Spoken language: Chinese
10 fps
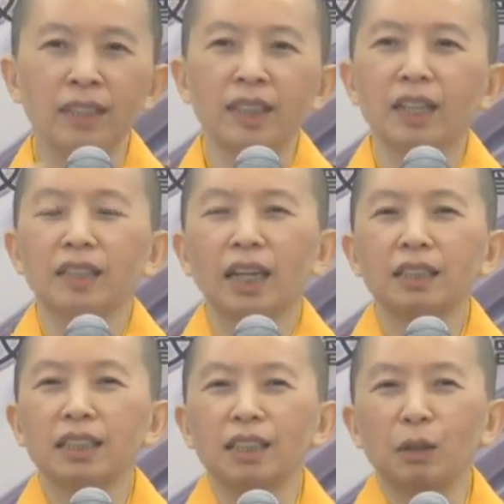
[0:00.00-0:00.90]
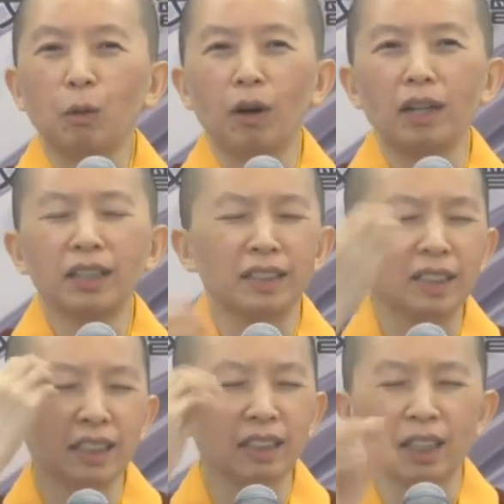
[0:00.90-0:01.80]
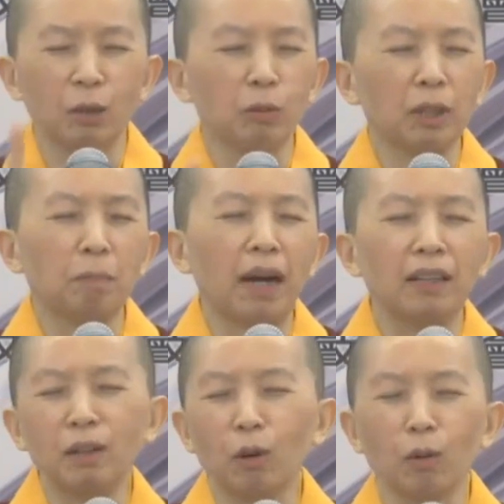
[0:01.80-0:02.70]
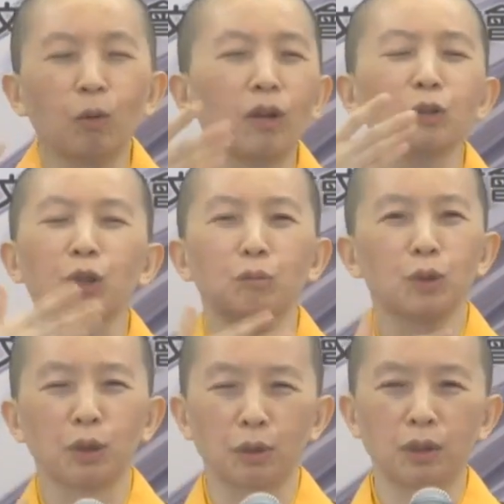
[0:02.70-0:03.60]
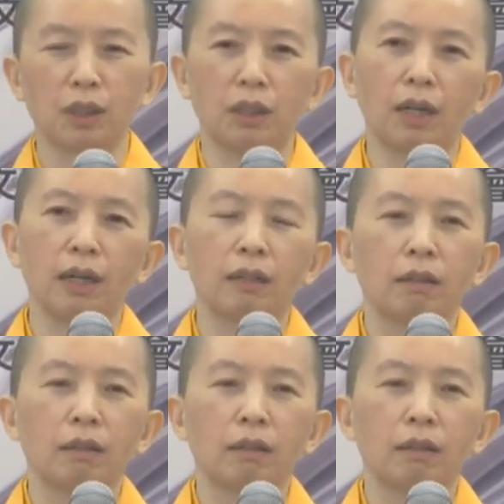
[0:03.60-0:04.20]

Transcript: 踩刹车的光很刺眼，我也把那红光全部收进来。